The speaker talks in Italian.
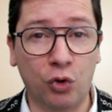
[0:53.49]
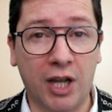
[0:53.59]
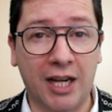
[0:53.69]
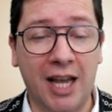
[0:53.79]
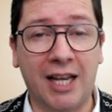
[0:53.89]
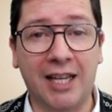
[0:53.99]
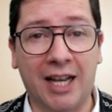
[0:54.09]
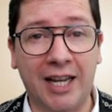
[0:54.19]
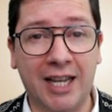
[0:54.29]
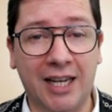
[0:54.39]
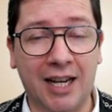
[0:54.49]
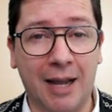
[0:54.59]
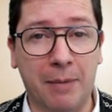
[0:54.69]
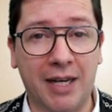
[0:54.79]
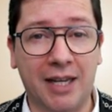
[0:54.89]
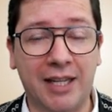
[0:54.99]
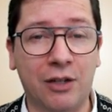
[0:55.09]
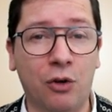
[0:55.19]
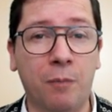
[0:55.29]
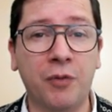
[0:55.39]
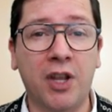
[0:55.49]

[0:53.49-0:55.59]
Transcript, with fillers: canale, clicca nel campanellino